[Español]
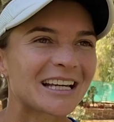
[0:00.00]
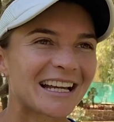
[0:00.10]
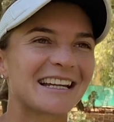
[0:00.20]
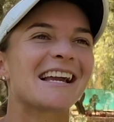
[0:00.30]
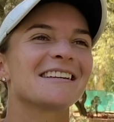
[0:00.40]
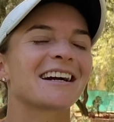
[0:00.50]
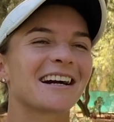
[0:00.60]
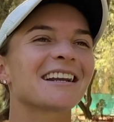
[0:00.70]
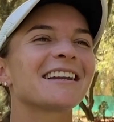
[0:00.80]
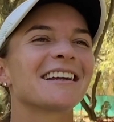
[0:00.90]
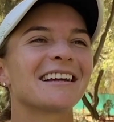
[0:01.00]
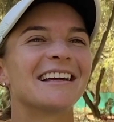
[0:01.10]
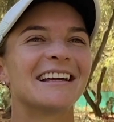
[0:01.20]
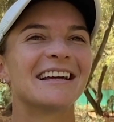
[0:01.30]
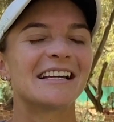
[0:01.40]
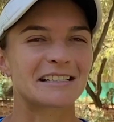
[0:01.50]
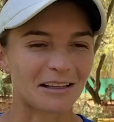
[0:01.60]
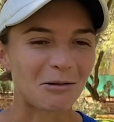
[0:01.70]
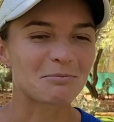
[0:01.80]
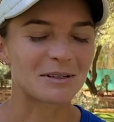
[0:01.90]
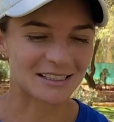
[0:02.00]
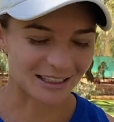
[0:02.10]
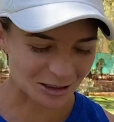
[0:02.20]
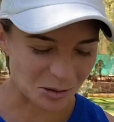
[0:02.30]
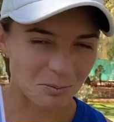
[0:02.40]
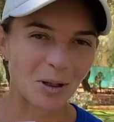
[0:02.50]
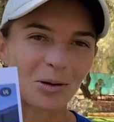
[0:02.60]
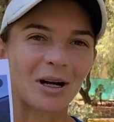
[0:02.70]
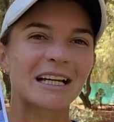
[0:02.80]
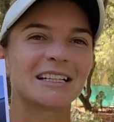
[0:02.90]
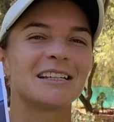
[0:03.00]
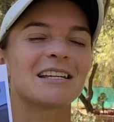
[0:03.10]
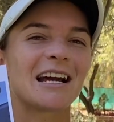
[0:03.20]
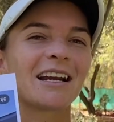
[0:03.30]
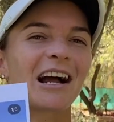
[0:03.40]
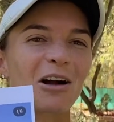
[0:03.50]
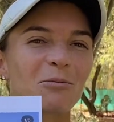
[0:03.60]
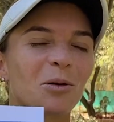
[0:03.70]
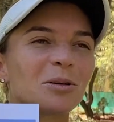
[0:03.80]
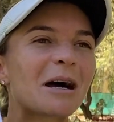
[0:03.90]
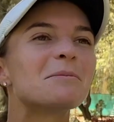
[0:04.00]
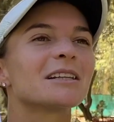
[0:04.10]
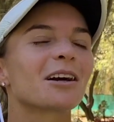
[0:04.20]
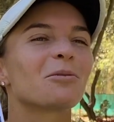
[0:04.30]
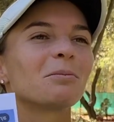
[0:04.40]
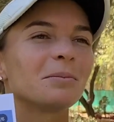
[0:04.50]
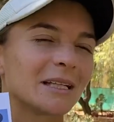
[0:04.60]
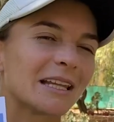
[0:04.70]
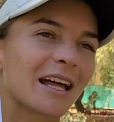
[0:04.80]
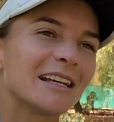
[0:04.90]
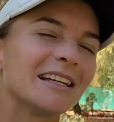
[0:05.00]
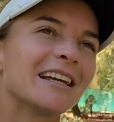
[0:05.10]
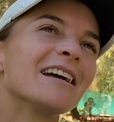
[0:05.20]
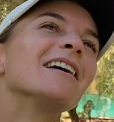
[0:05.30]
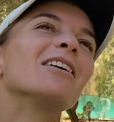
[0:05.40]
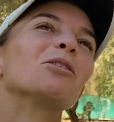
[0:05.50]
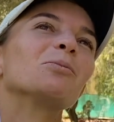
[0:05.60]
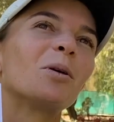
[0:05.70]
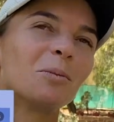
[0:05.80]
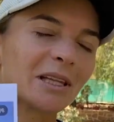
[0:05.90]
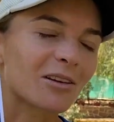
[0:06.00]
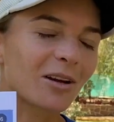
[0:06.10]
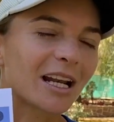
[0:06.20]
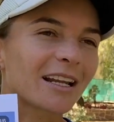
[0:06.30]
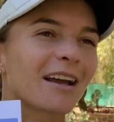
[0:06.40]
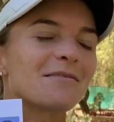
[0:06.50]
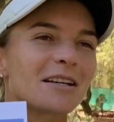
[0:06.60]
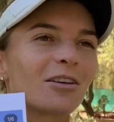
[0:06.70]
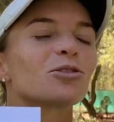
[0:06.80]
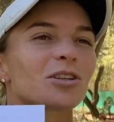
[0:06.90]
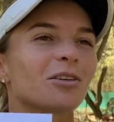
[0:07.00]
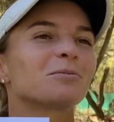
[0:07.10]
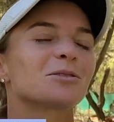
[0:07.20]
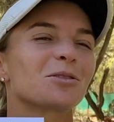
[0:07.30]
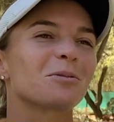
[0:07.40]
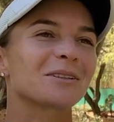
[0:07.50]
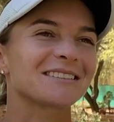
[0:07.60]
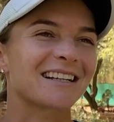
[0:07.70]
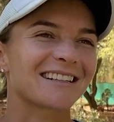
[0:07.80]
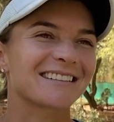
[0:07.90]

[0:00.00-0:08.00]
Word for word: quería llegar. Eh, estaba empezando, pero aquí ya era como una meta cumplida y un momento en el que había luchado mucho por estar.